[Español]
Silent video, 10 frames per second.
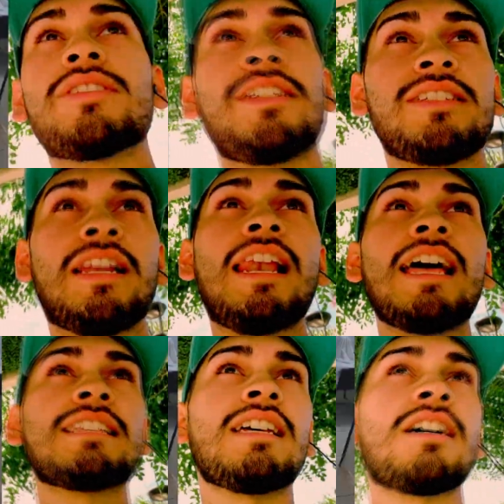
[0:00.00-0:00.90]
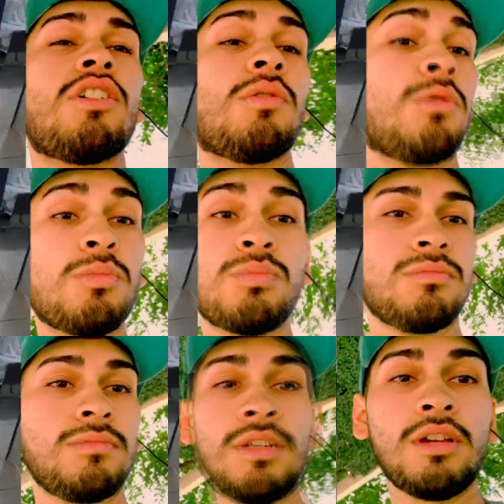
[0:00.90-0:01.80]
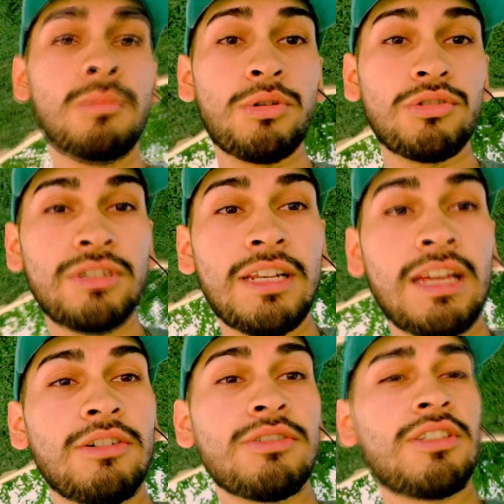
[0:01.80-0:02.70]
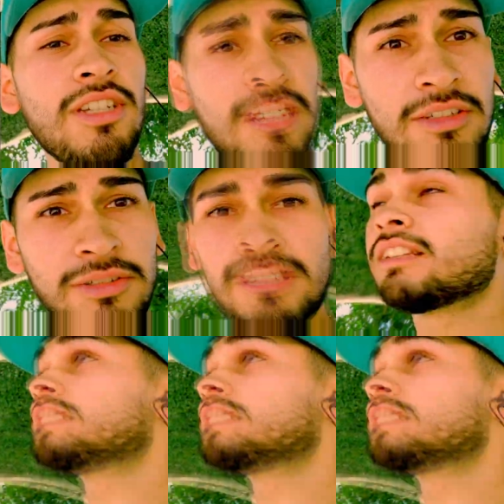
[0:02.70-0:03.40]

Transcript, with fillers: se desenlaza, cómo siguen las cosas. Che, qué lindo que está